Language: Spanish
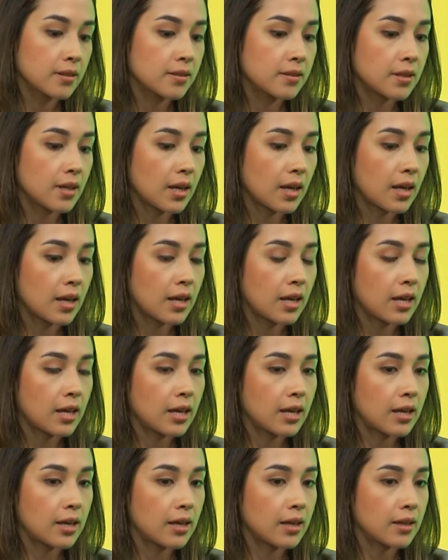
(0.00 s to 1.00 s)

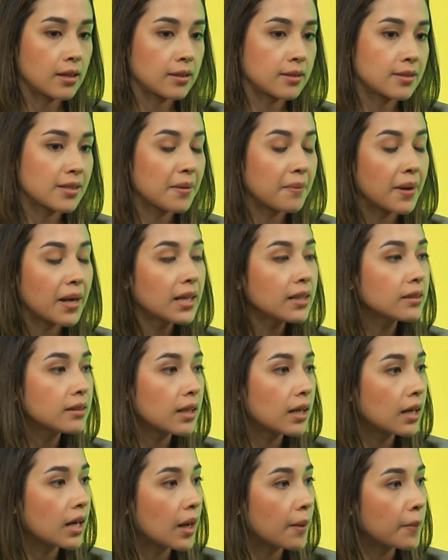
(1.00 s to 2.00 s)
se, van
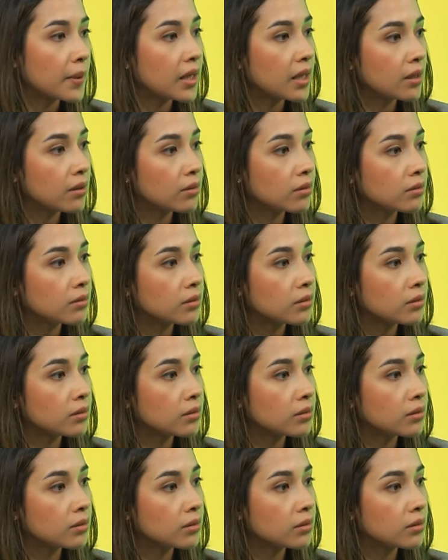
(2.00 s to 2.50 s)
del camino